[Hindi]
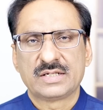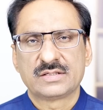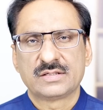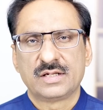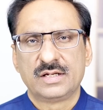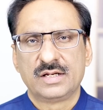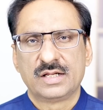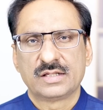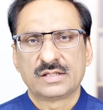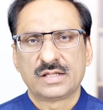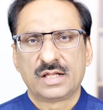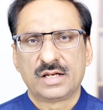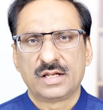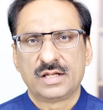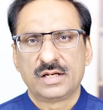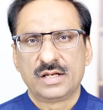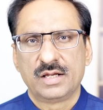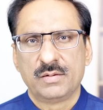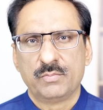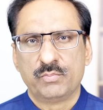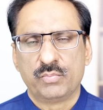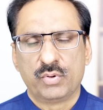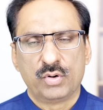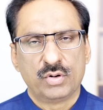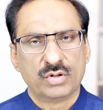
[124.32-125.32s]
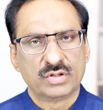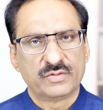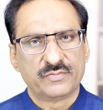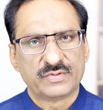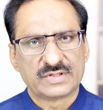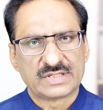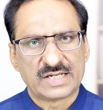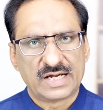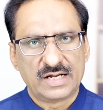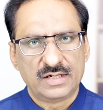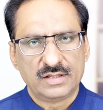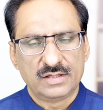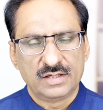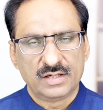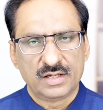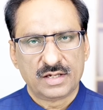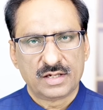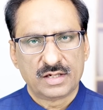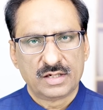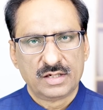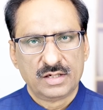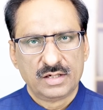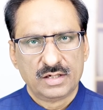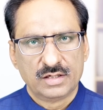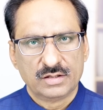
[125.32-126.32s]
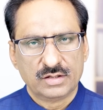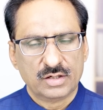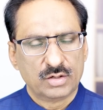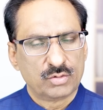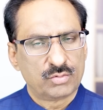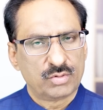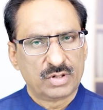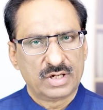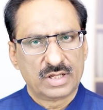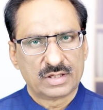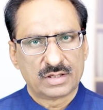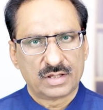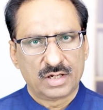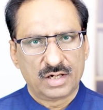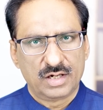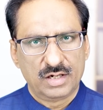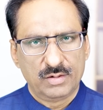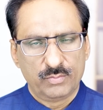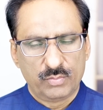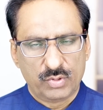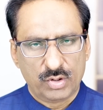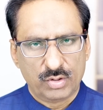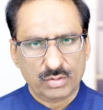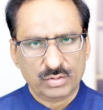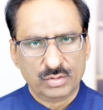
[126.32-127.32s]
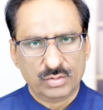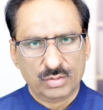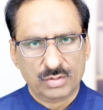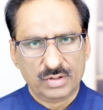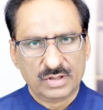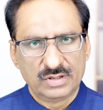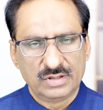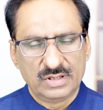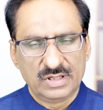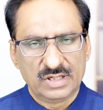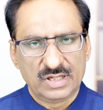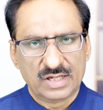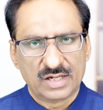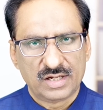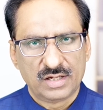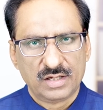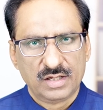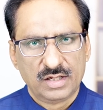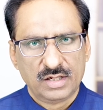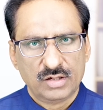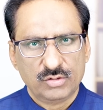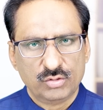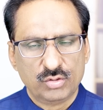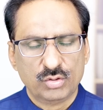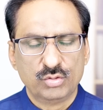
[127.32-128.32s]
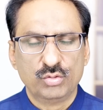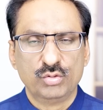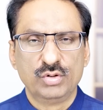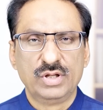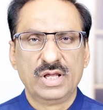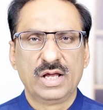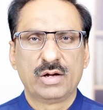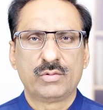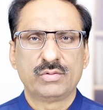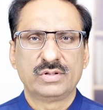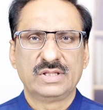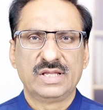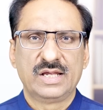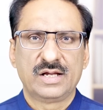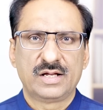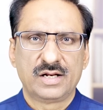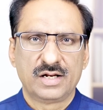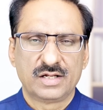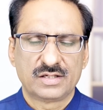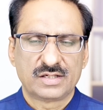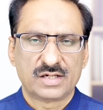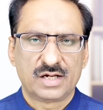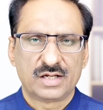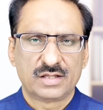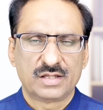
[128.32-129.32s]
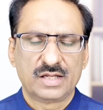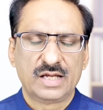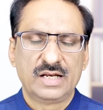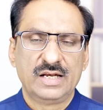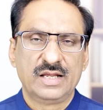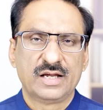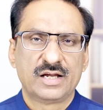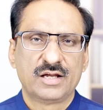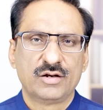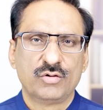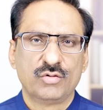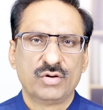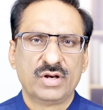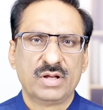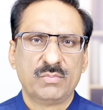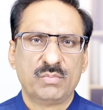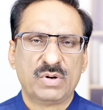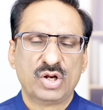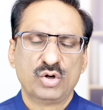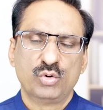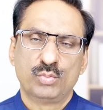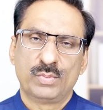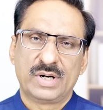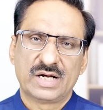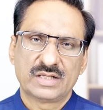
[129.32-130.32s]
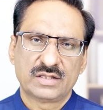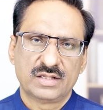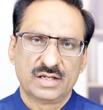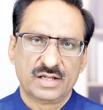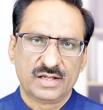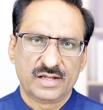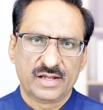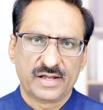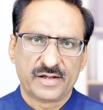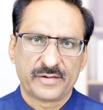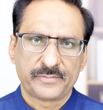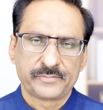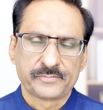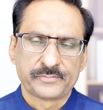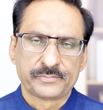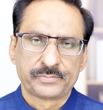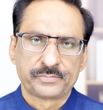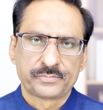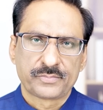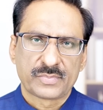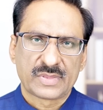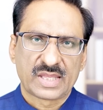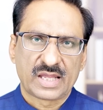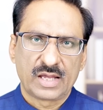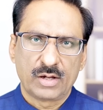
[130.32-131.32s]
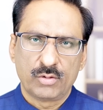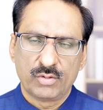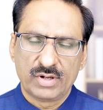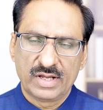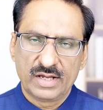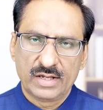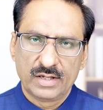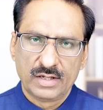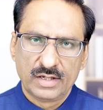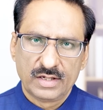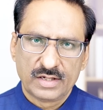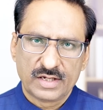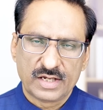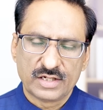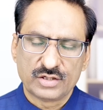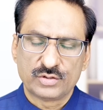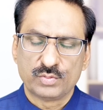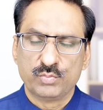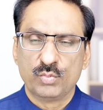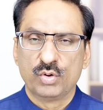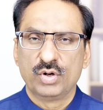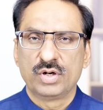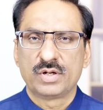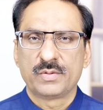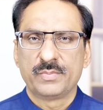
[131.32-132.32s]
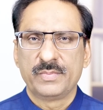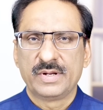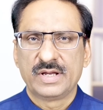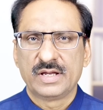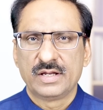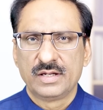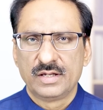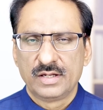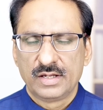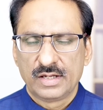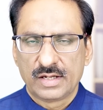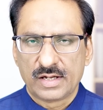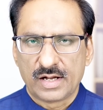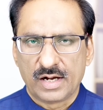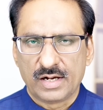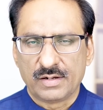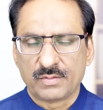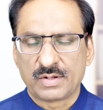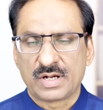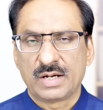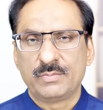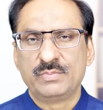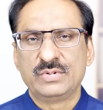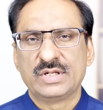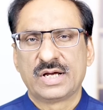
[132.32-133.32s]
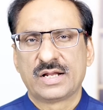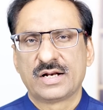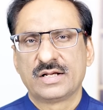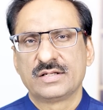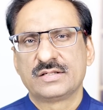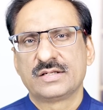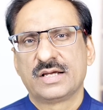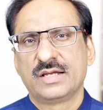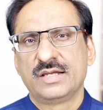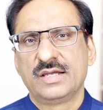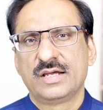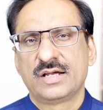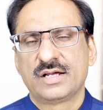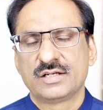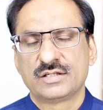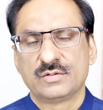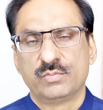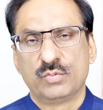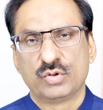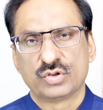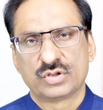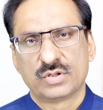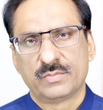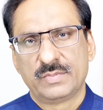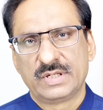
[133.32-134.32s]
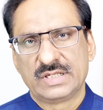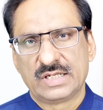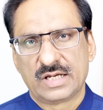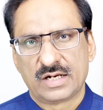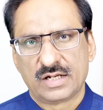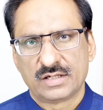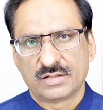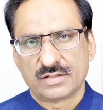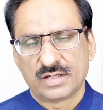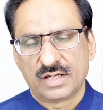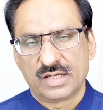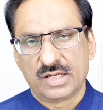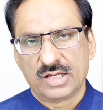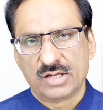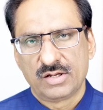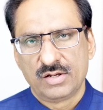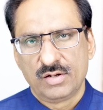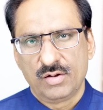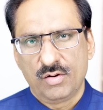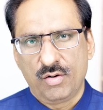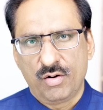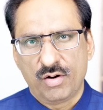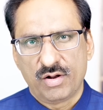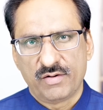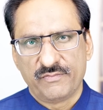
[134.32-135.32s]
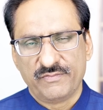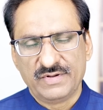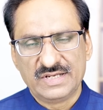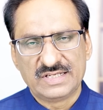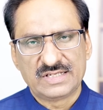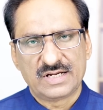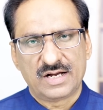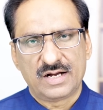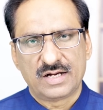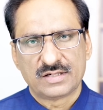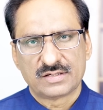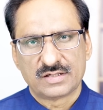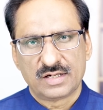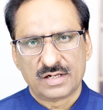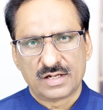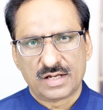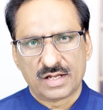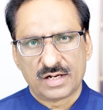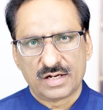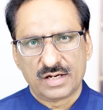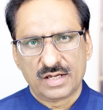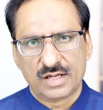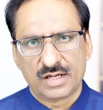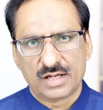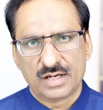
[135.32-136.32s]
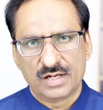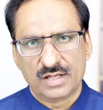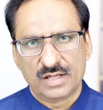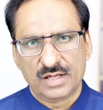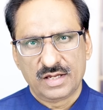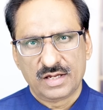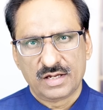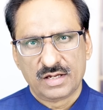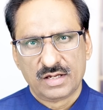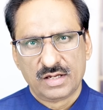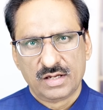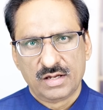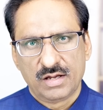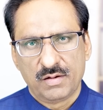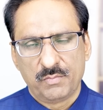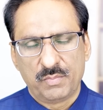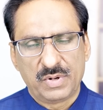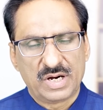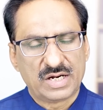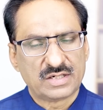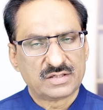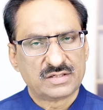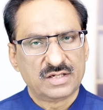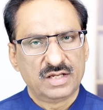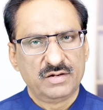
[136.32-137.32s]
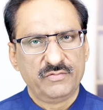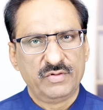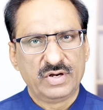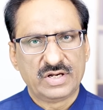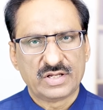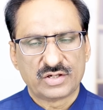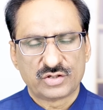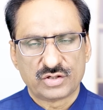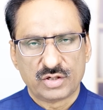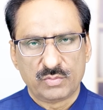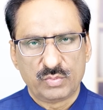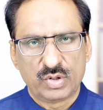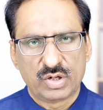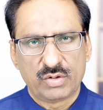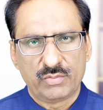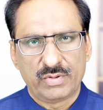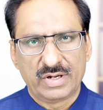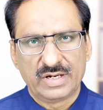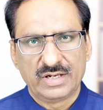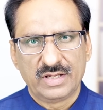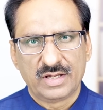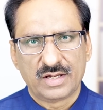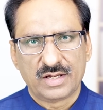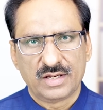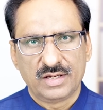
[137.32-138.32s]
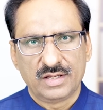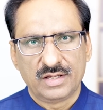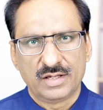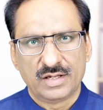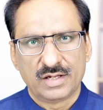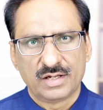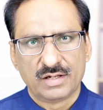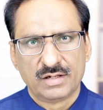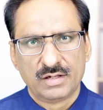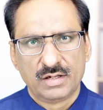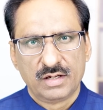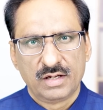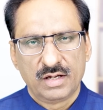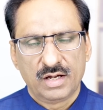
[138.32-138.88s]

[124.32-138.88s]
पास अल्लाह ताला ने बहुत वसाइल दिए हैं जिनको अल्लाह ताला ने बहुत दौलत दी है जो दुनिया को देखना चाहते हैं लेकिन उन्हें मालूम नहीं है कि उन्हें किस मुल्क में कब जाना चाहिए किस मौसम में जाना चाहिए और वीज़ा हासिल करने के लिए बाहर से इनविटेशन मंगवाने के लिए